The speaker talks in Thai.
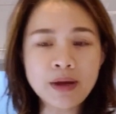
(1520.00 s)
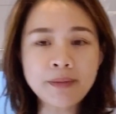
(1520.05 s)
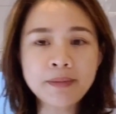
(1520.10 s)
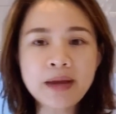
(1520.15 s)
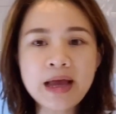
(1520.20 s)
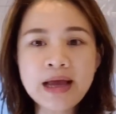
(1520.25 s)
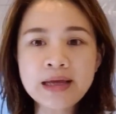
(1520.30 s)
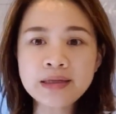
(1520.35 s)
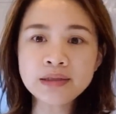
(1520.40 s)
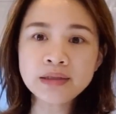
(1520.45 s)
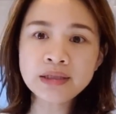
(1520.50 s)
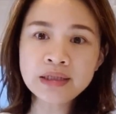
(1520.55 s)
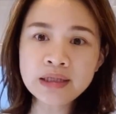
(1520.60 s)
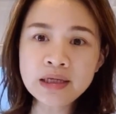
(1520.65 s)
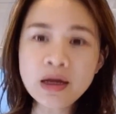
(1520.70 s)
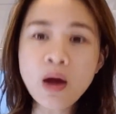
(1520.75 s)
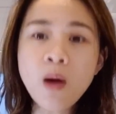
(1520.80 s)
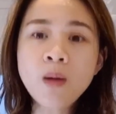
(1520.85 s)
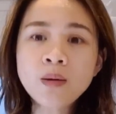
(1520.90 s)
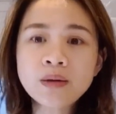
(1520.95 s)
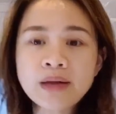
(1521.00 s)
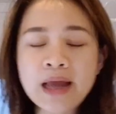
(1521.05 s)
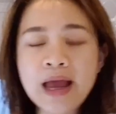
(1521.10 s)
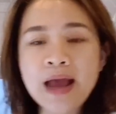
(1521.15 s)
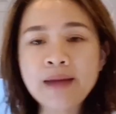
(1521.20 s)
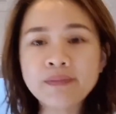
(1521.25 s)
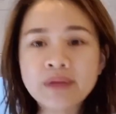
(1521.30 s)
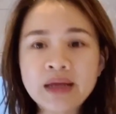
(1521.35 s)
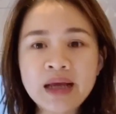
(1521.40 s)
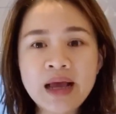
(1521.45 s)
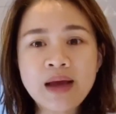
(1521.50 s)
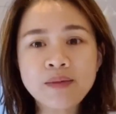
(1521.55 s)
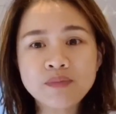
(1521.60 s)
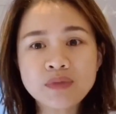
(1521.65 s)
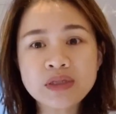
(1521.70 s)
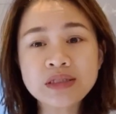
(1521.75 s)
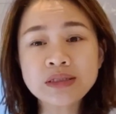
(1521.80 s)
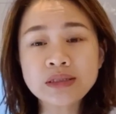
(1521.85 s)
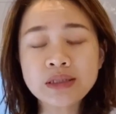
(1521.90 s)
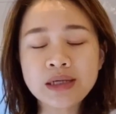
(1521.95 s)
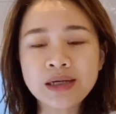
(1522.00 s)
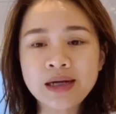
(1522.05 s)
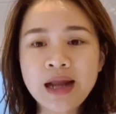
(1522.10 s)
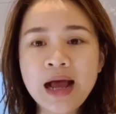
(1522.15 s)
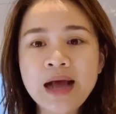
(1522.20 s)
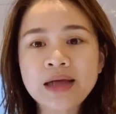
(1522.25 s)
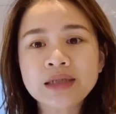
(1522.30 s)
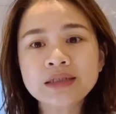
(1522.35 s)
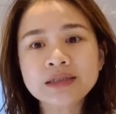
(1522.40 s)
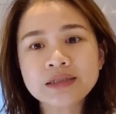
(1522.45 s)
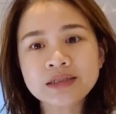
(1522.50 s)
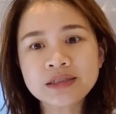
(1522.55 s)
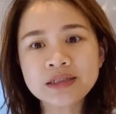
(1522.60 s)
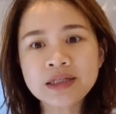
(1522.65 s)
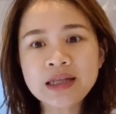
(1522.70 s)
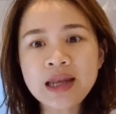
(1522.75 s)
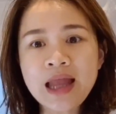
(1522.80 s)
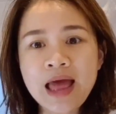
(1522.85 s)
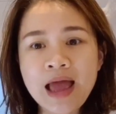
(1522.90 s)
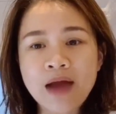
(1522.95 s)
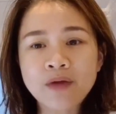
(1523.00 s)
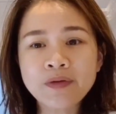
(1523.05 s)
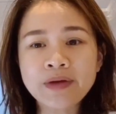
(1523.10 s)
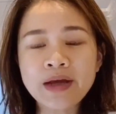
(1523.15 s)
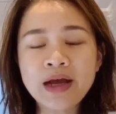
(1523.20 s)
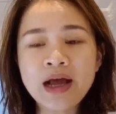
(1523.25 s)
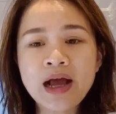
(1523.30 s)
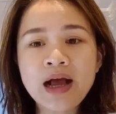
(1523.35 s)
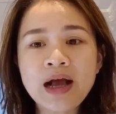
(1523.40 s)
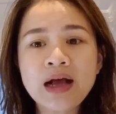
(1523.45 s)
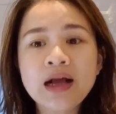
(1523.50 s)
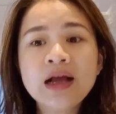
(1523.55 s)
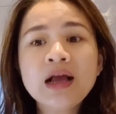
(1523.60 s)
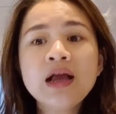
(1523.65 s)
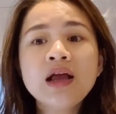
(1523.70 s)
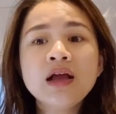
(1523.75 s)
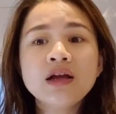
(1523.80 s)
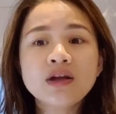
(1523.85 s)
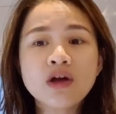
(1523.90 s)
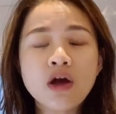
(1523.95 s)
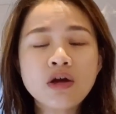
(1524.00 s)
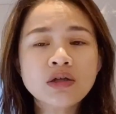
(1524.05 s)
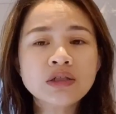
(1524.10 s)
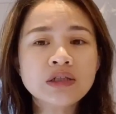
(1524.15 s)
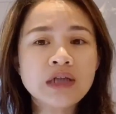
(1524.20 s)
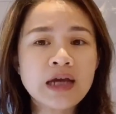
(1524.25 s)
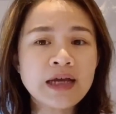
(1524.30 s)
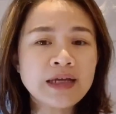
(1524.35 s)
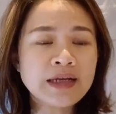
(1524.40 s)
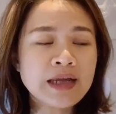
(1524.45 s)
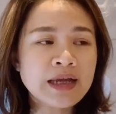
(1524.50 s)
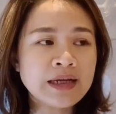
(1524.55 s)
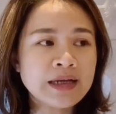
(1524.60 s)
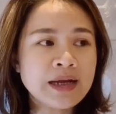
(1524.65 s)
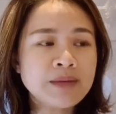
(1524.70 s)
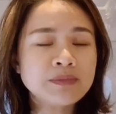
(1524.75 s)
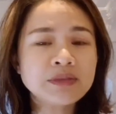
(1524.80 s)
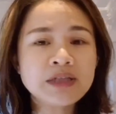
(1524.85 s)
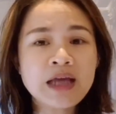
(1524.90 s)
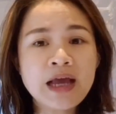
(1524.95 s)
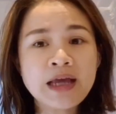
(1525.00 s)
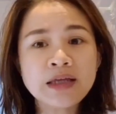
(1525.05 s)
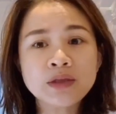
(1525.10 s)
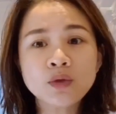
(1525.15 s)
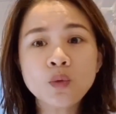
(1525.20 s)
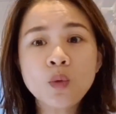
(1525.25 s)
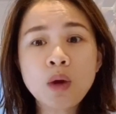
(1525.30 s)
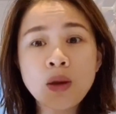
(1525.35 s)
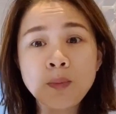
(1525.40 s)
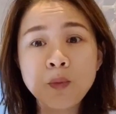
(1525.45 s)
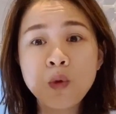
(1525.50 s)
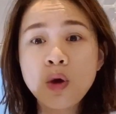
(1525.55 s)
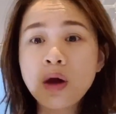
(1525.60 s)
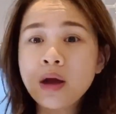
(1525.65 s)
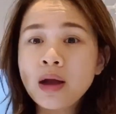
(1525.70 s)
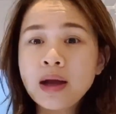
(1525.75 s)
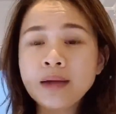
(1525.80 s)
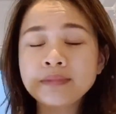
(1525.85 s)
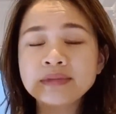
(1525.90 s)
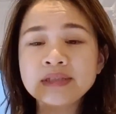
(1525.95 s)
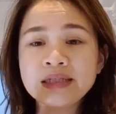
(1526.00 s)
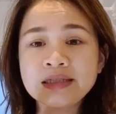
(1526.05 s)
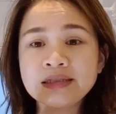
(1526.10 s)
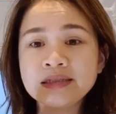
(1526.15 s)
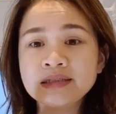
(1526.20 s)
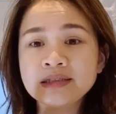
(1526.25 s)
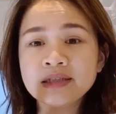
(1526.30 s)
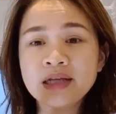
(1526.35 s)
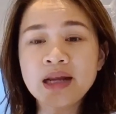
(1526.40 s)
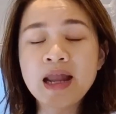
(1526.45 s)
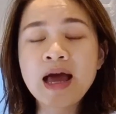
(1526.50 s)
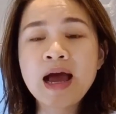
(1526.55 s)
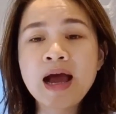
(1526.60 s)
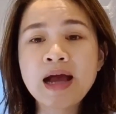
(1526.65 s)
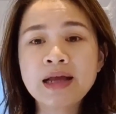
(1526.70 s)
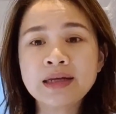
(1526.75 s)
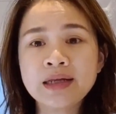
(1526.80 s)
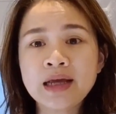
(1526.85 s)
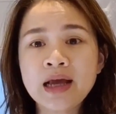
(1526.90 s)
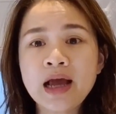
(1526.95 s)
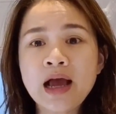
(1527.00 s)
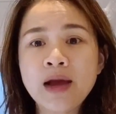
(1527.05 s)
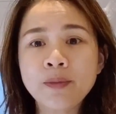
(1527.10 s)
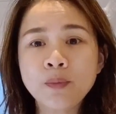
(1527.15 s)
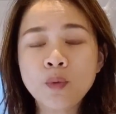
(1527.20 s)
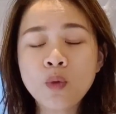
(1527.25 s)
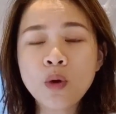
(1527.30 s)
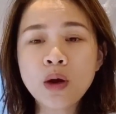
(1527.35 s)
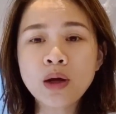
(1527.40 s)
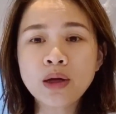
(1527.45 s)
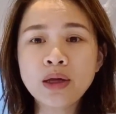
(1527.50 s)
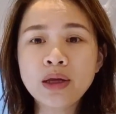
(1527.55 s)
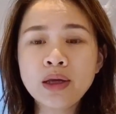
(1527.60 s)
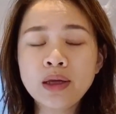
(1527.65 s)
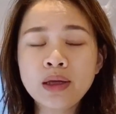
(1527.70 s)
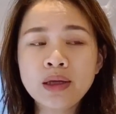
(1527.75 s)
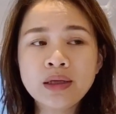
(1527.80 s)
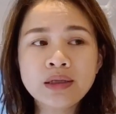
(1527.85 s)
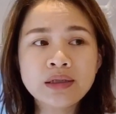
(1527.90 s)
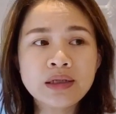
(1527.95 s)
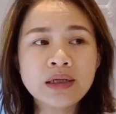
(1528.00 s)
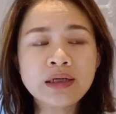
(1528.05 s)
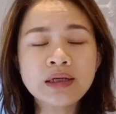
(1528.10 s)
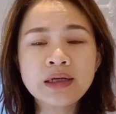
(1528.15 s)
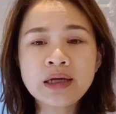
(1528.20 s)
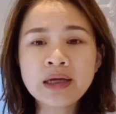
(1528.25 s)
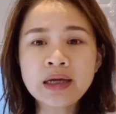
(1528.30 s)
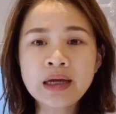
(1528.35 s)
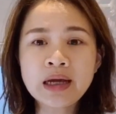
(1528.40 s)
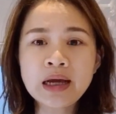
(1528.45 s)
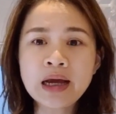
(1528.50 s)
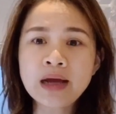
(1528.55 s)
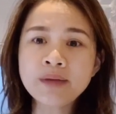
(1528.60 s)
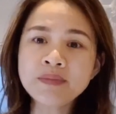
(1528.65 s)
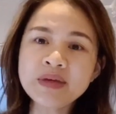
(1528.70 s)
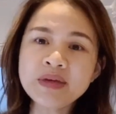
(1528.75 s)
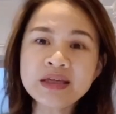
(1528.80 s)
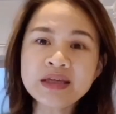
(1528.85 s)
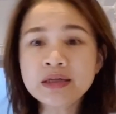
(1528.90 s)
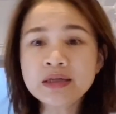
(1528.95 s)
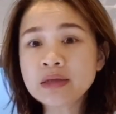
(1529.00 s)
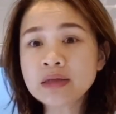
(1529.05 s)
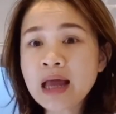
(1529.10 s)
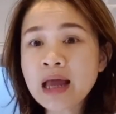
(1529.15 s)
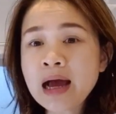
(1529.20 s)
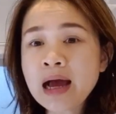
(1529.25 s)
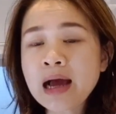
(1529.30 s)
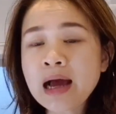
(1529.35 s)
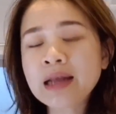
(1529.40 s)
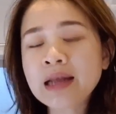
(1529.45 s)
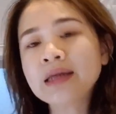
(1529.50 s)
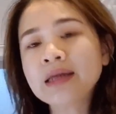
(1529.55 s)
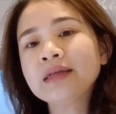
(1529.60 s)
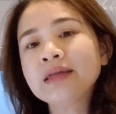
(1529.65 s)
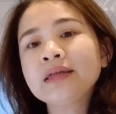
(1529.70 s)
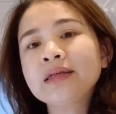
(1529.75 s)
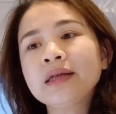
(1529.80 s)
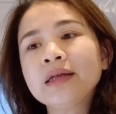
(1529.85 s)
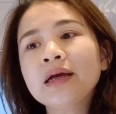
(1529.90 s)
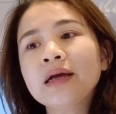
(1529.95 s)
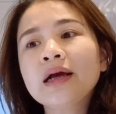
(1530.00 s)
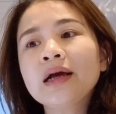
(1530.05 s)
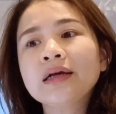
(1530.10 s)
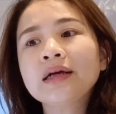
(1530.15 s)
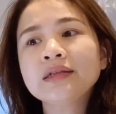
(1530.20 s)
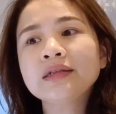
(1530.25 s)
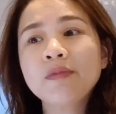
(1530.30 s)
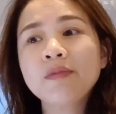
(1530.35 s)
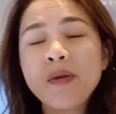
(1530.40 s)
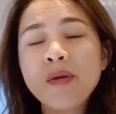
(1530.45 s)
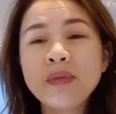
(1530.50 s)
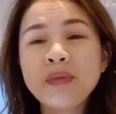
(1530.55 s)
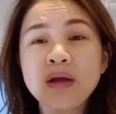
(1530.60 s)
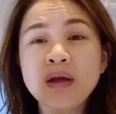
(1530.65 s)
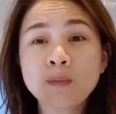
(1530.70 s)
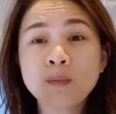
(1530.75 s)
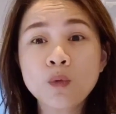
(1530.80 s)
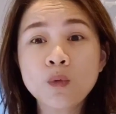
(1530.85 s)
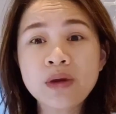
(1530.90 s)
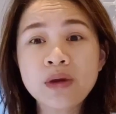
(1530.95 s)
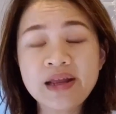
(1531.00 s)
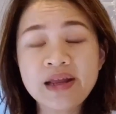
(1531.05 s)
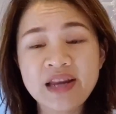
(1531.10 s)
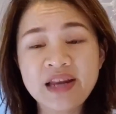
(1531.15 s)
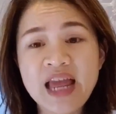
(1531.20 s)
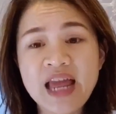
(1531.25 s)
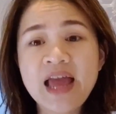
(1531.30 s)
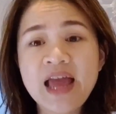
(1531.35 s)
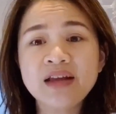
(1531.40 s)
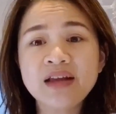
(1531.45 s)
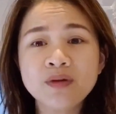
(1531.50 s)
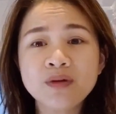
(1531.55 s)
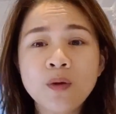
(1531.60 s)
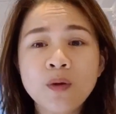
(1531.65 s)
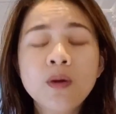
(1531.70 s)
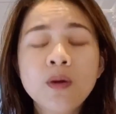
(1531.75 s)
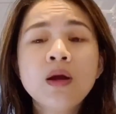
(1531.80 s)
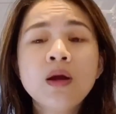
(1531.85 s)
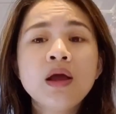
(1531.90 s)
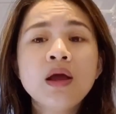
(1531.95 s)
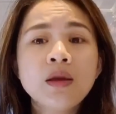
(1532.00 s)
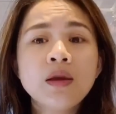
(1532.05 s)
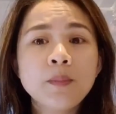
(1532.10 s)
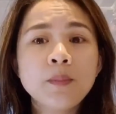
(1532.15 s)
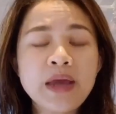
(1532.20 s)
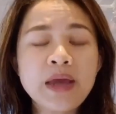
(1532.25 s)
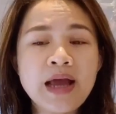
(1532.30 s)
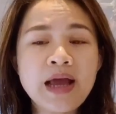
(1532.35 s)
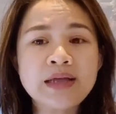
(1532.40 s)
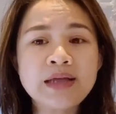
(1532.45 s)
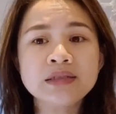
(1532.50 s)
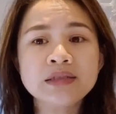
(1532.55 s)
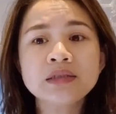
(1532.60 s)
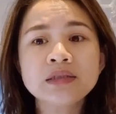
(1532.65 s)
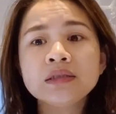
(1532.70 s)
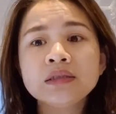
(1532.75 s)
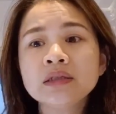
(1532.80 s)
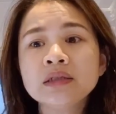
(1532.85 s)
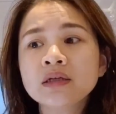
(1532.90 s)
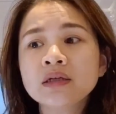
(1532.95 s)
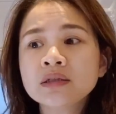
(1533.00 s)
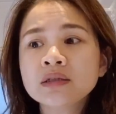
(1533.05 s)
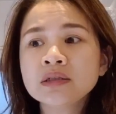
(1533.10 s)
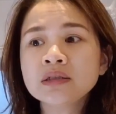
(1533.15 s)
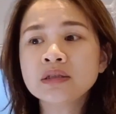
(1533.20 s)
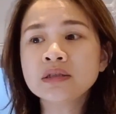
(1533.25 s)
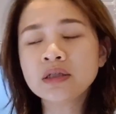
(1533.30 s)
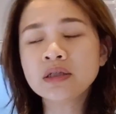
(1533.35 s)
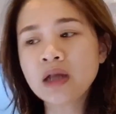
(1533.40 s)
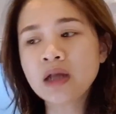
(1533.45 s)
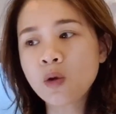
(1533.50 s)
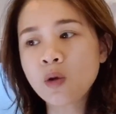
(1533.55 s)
ใครที่ห้องน้ำนะคะ มีเชื้อราเกิดขึ้นแล้วนะคะ ก็คือให้แนะนำใช้ตัวพวกกำจัดเชื้อรานะคะ พวกคาบิคิล่าอะไรอย่างนี้นะคะ ที่มันเป็นกระปุกแดงๆเนาะไปหาซื้อก็คือเรา